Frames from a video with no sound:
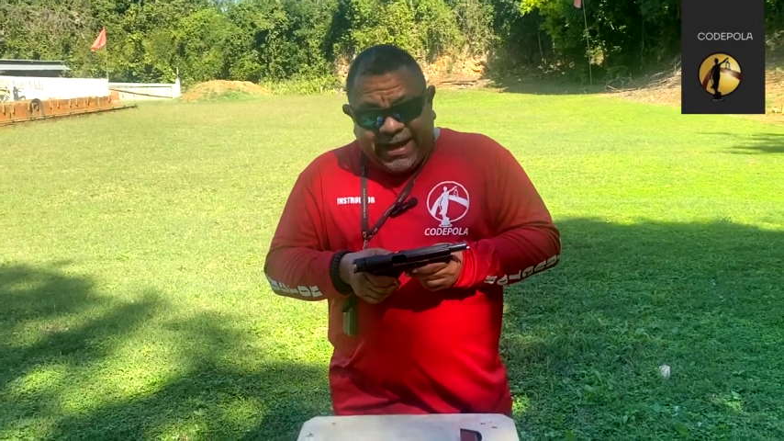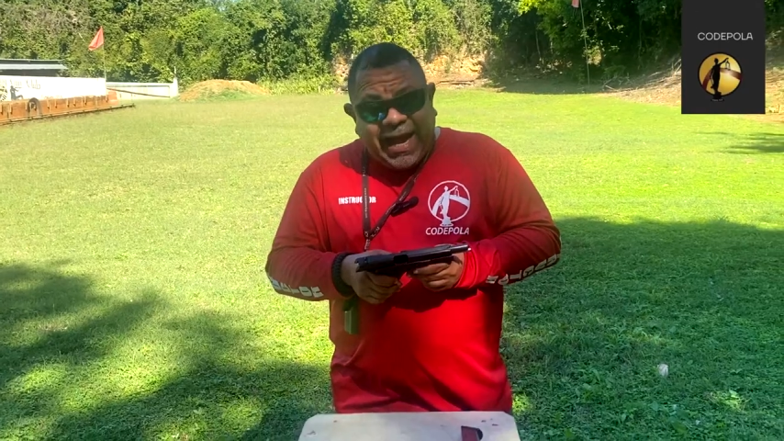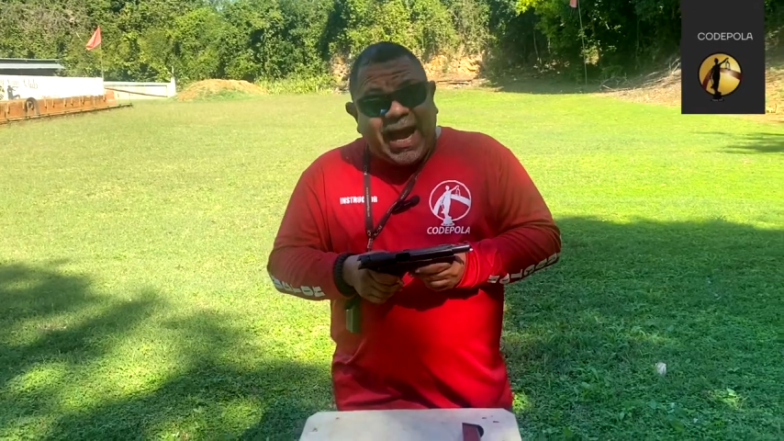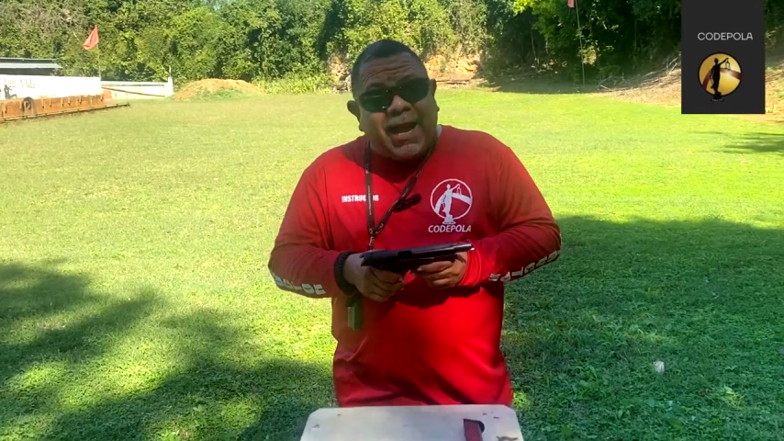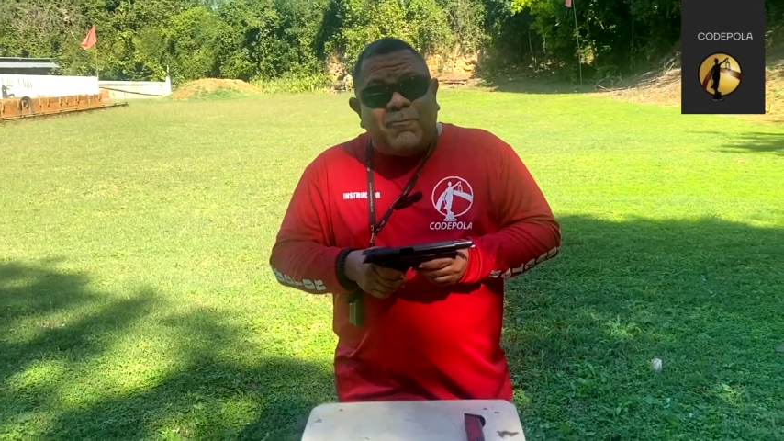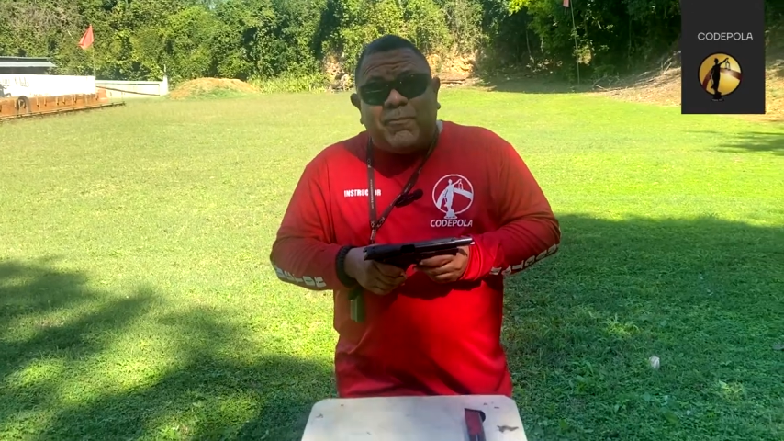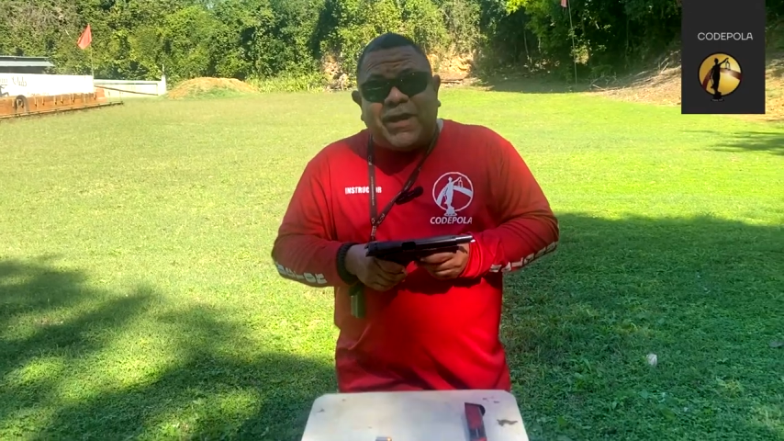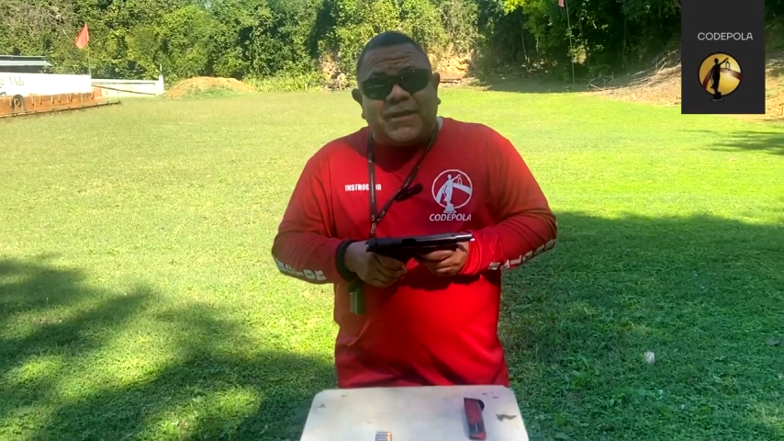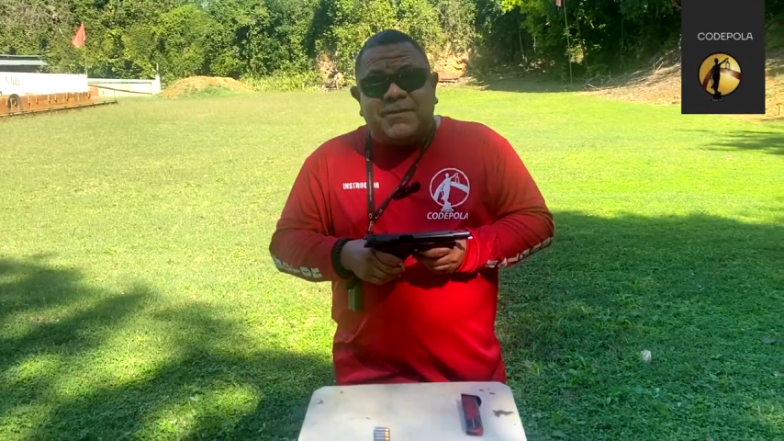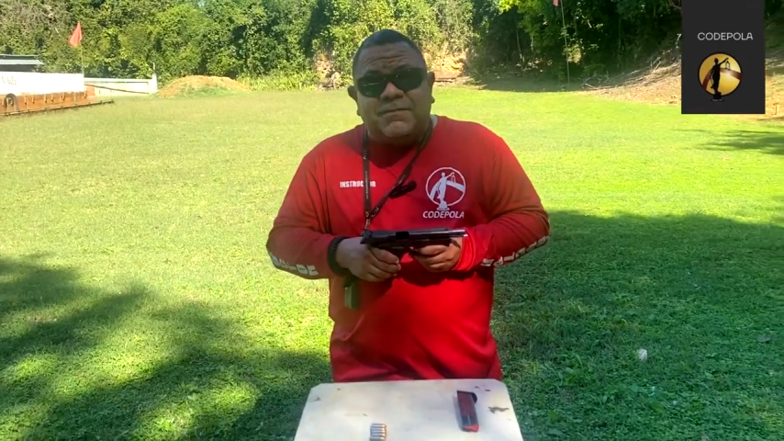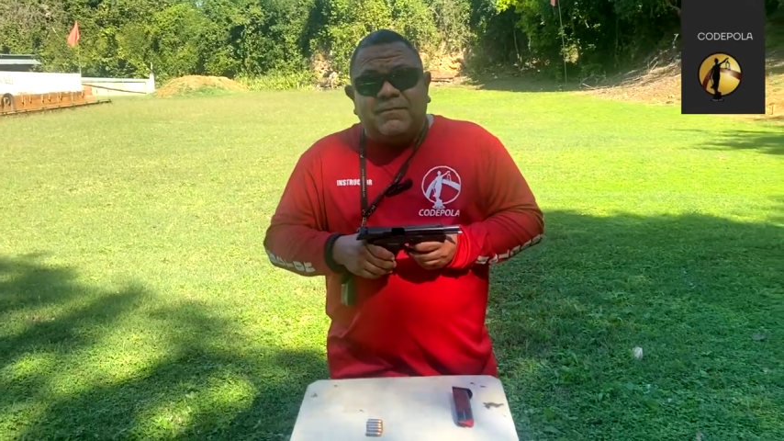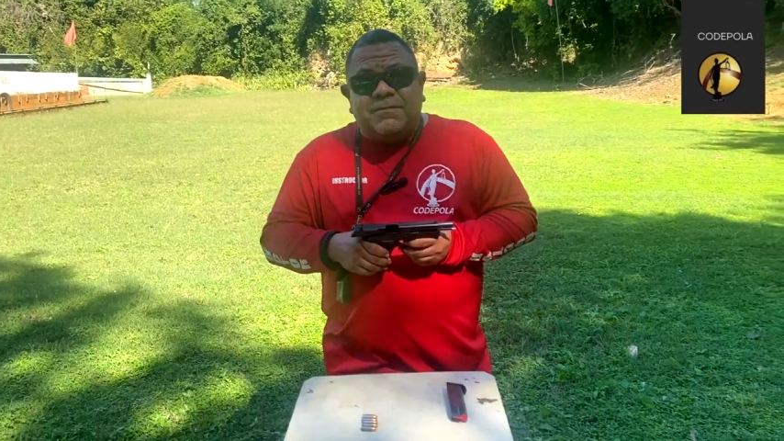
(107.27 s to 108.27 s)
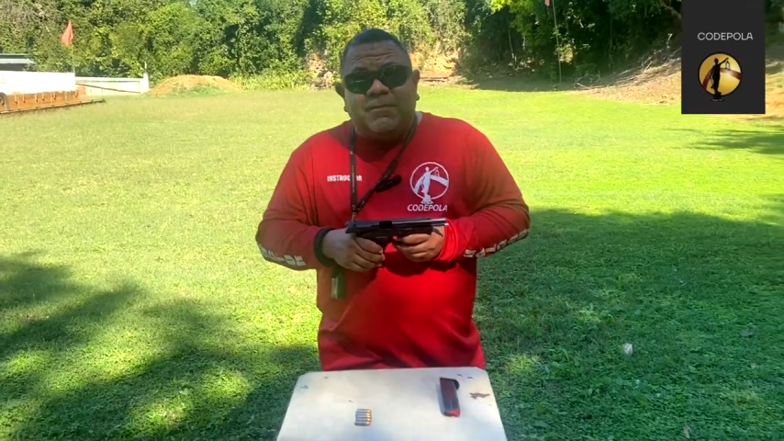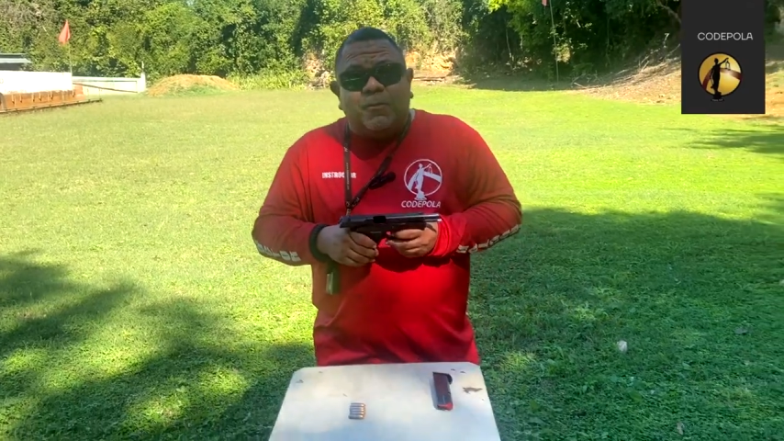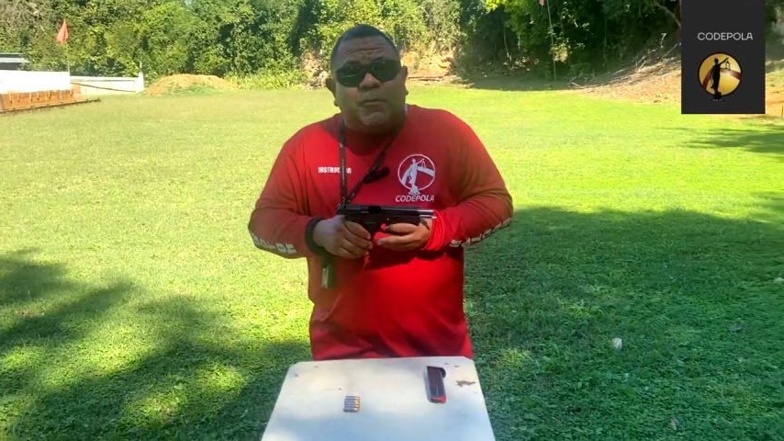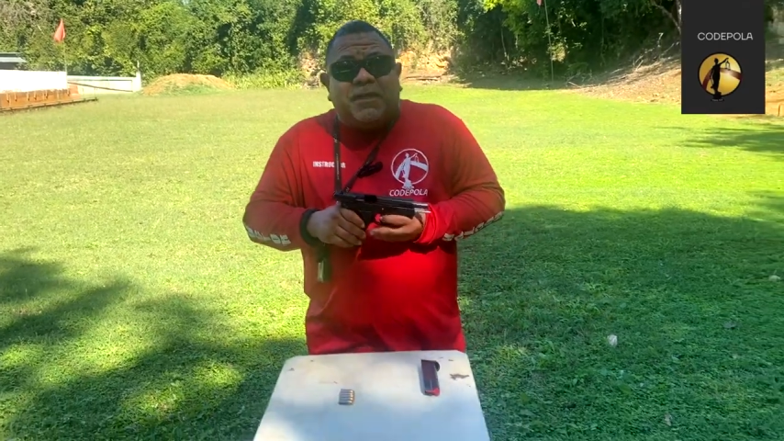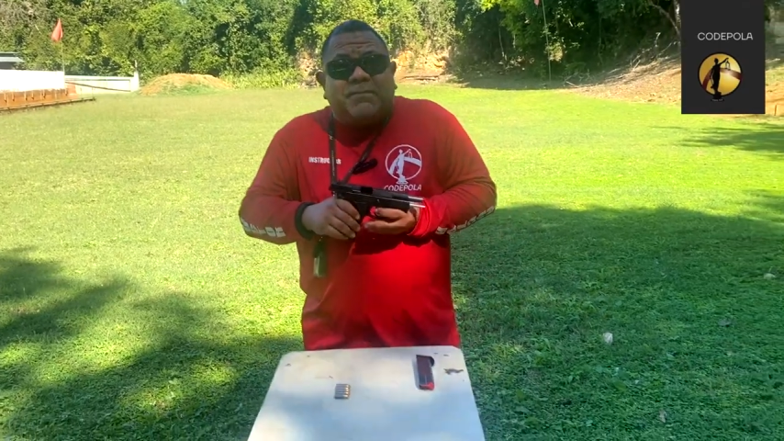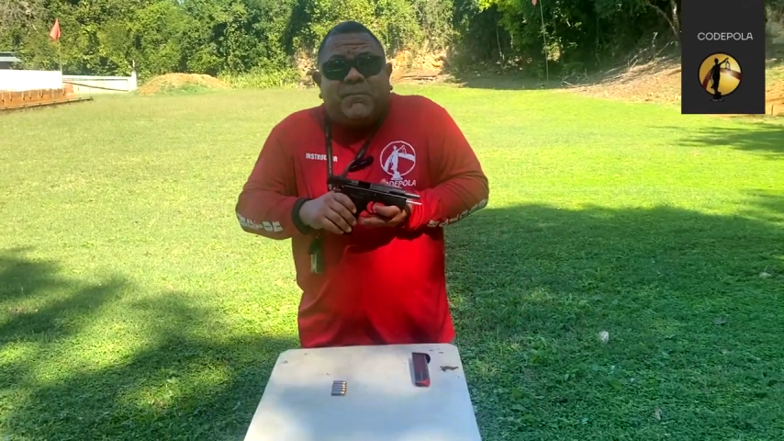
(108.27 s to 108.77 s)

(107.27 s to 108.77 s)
es el precio. Usted